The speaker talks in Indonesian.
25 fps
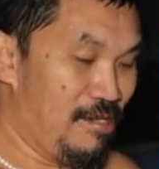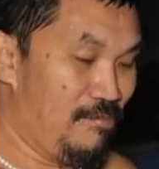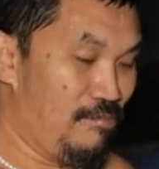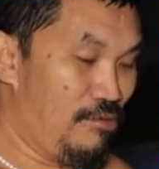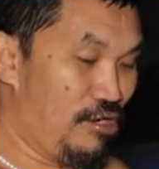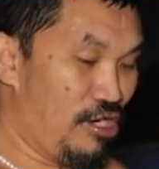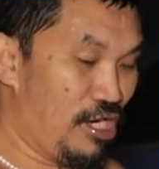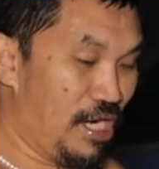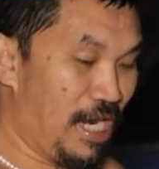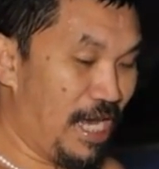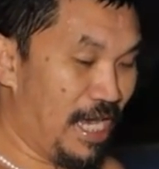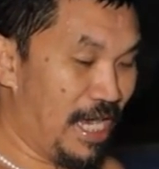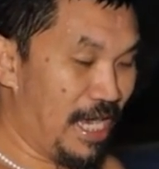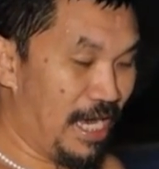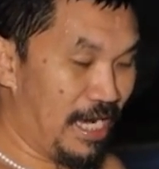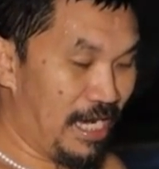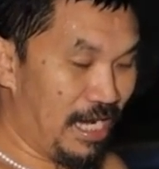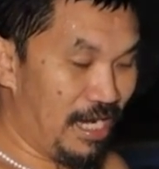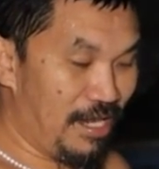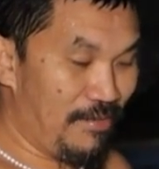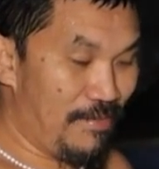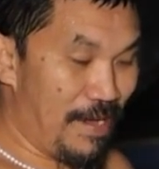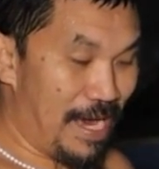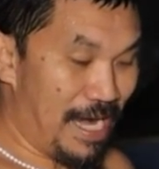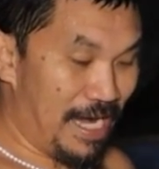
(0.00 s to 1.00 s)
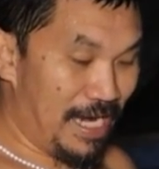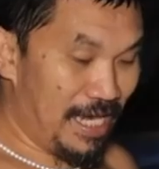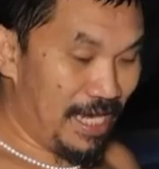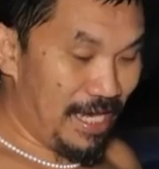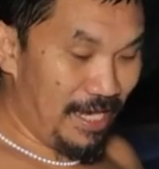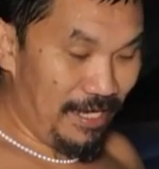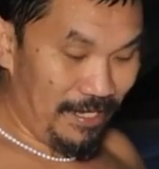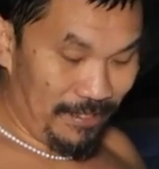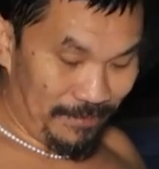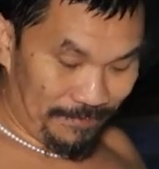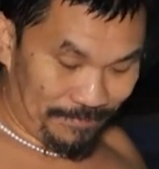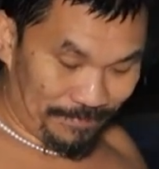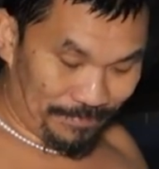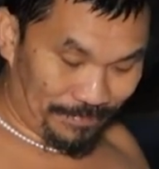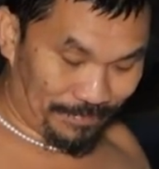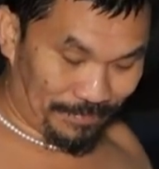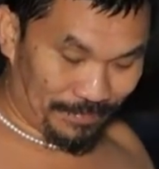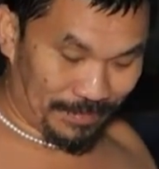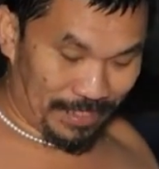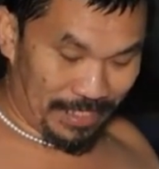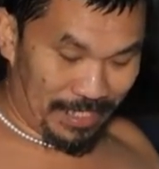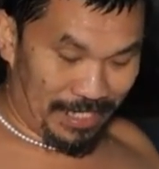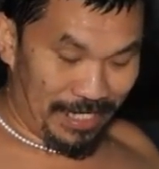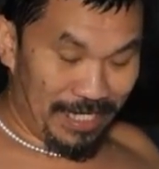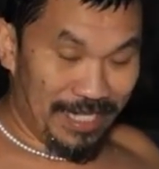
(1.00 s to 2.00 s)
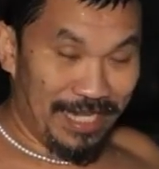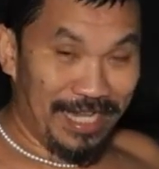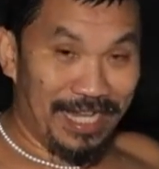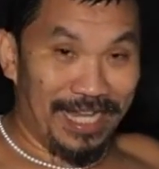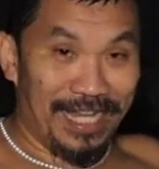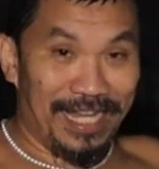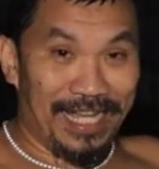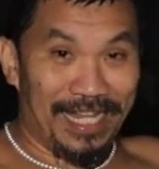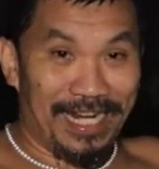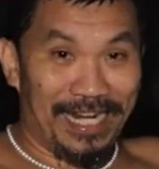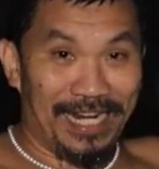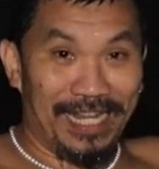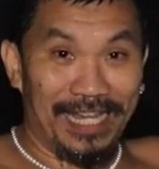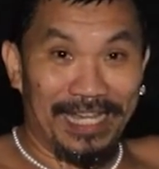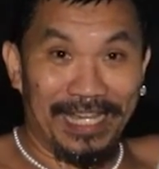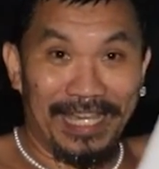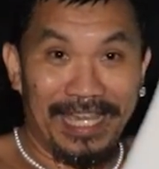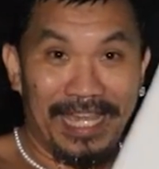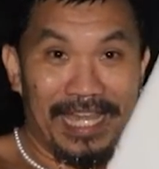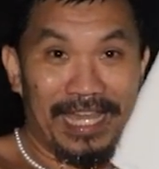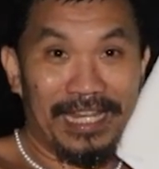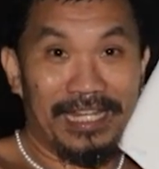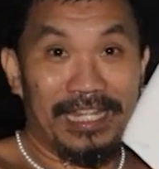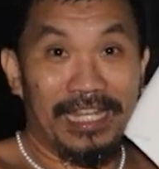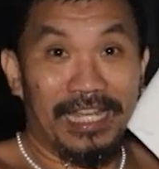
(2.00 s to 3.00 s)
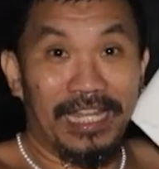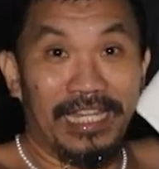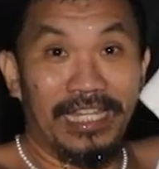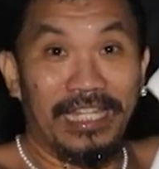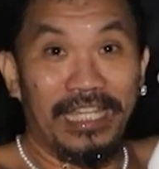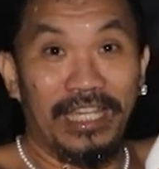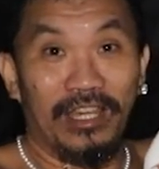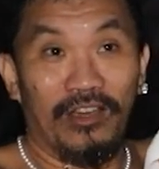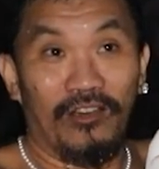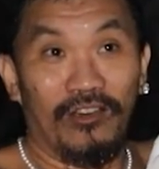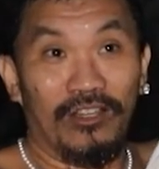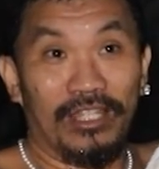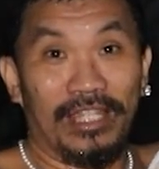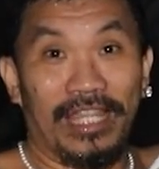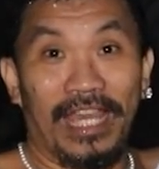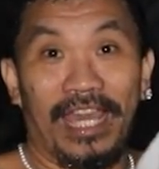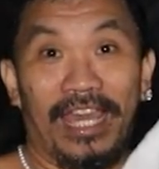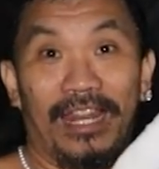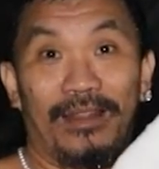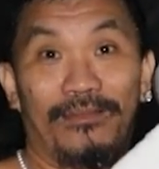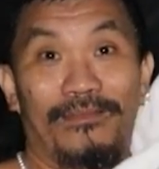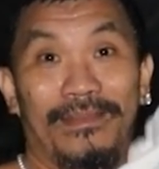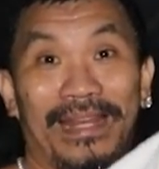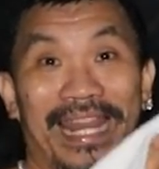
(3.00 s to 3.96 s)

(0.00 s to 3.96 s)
Mongol lagi ada di Bali. Lagi ada di Hotel